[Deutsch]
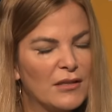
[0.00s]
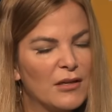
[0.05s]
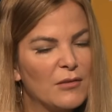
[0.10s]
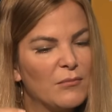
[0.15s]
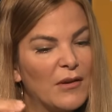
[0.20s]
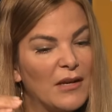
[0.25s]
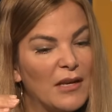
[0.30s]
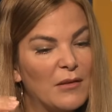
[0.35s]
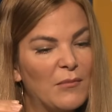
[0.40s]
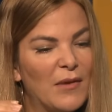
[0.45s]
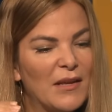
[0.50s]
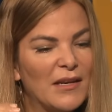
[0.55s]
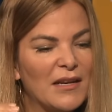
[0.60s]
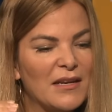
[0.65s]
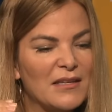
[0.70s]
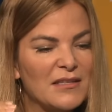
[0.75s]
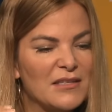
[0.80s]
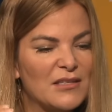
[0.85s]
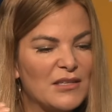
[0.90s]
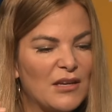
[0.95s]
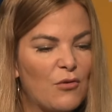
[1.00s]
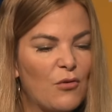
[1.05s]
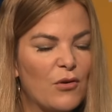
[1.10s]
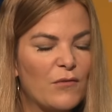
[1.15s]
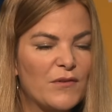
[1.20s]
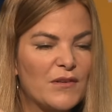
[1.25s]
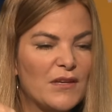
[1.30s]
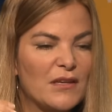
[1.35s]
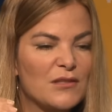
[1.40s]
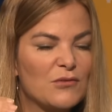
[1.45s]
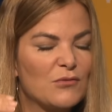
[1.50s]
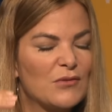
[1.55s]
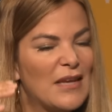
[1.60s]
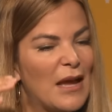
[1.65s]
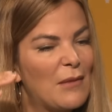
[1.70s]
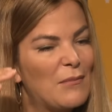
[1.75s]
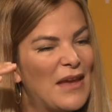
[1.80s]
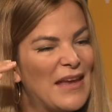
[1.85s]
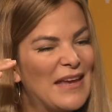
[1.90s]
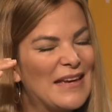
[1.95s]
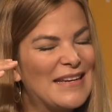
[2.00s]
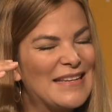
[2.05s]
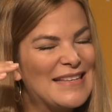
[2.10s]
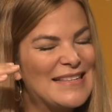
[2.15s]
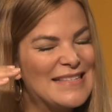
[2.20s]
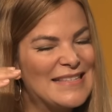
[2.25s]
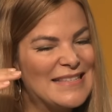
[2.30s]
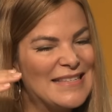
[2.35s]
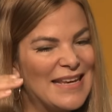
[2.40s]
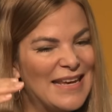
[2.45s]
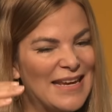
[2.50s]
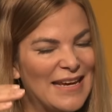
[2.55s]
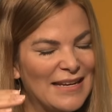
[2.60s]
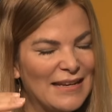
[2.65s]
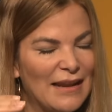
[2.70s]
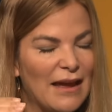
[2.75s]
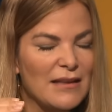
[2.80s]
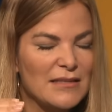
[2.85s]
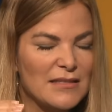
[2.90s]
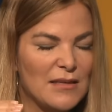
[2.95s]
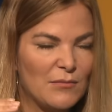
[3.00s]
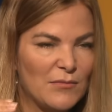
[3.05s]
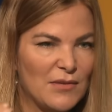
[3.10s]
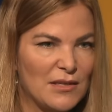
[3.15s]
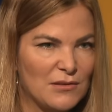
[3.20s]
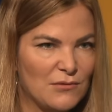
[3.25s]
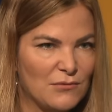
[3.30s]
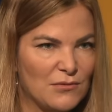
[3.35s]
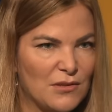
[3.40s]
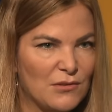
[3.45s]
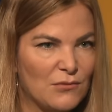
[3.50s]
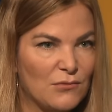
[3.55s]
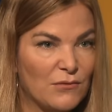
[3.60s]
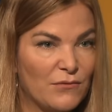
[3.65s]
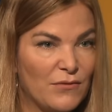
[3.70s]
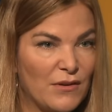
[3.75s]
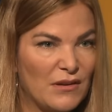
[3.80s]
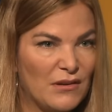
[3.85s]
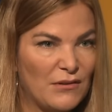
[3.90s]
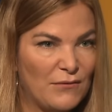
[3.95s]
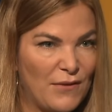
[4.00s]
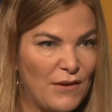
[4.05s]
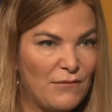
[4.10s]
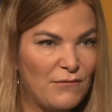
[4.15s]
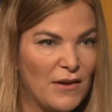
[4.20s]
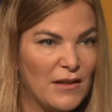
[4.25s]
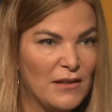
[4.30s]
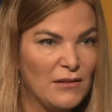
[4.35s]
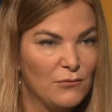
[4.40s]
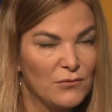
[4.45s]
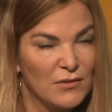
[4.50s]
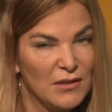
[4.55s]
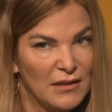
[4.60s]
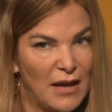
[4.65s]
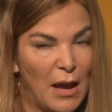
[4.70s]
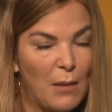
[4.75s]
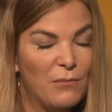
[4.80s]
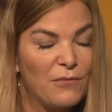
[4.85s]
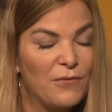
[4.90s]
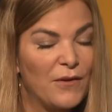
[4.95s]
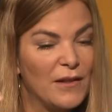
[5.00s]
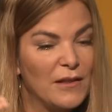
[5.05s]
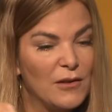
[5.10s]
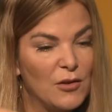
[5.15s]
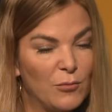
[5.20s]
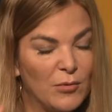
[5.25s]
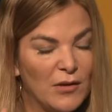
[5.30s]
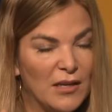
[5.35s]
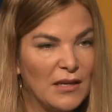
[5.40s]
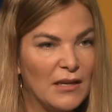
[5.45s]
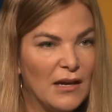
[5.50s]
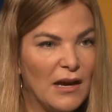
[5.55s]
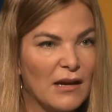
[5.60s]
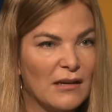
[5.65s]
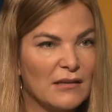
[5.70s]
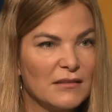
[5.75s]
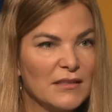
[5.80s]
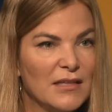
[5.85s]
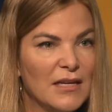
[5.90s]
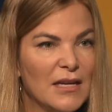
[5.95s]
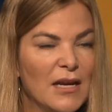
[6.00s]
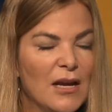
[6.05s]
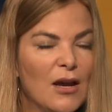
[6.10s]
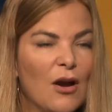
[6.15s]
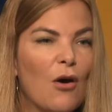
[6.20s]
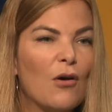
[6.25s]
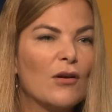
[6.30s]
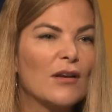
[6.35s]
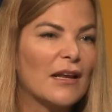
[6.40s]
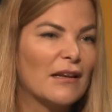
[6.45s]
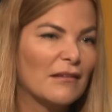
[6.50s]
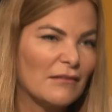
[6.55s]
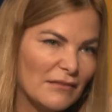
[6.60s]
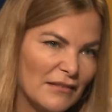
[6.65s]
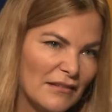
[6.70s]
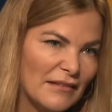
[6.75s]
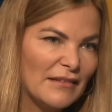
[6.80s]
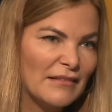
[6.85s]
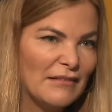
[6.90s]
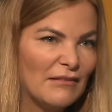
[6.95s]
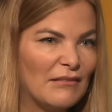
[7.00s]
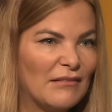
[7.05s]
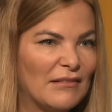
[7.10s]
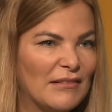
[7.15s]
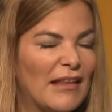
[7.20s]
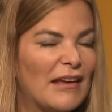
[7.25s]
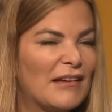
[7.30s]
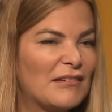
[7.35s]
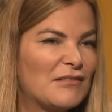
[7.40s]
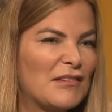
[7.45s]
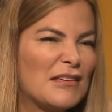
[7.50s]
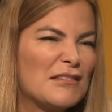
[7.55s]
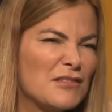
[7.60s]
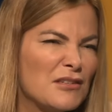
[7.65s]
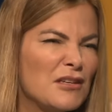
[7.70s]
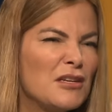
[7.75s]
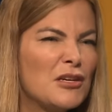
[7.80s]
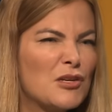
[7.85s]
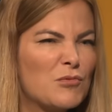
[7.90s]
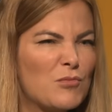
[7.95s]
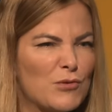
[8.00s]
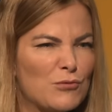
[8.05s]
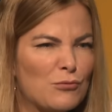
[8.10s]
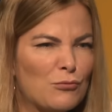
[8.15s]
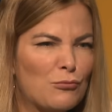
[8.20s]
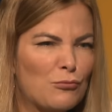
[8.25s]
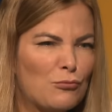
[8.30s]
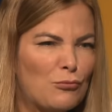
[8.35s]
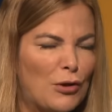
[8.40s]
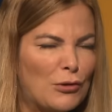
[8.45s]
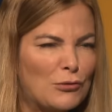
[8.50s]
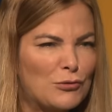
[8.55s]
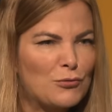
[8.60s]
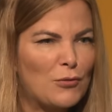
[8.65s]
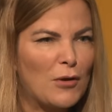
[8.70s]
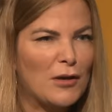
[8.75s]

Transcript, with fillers: Ne? Und bei den Männern ist es ja häufig dann so, die haben ja eher einen sehr langsamen Testosteronverfall oder Abfall über die Jahre und dann gleich, dann sind die nicht mehr so ganz